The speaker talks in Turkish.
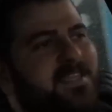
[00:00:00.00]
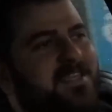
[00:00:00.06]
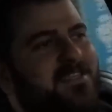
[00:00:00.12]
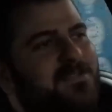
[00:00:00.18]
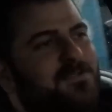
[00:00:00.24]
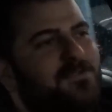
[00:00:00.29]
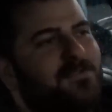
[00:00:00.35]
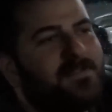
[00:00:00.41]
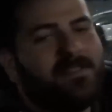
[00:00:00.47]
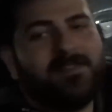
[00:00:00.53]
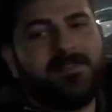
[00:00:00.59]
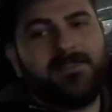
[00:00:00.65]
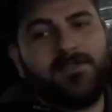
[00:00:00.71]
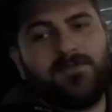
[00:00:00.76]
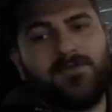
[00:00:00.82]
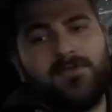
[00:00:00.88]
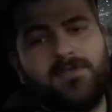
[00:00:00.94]
şarj
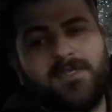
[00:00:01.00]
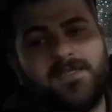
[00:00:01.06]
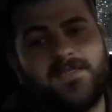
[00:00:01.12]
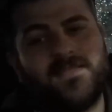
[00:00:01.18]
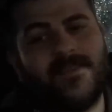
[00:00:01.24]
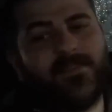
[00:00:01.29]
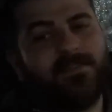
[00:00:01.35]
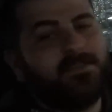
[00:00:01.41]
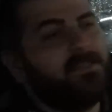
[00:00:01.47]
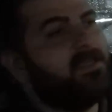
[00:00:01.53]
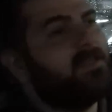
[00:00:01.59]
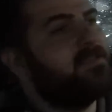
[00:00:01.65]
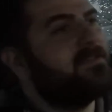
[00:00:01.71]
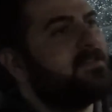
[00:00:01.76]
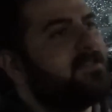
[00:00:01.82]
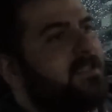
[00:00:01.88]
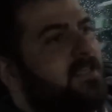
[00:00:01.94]
noktasına doğru
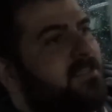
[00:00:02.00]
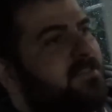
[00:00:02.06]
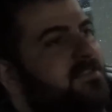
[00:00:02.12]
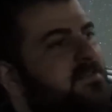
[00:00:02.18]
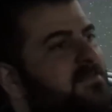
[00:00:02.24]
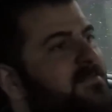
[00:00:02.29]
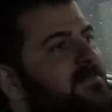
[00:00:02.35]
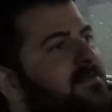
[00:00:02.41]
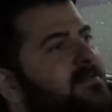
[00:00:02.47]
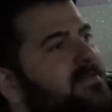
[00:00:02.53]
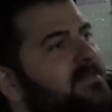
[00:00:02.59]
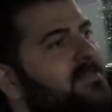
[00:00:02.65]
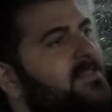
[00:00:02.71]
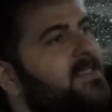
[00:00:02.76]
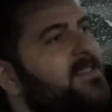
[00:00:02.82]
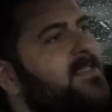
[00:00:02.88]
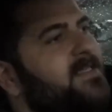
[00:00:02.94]
arkadaşlar. Şarj
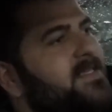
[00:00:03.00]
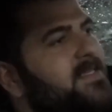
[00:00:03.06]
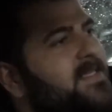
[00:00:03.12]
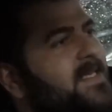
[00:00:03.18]
yeri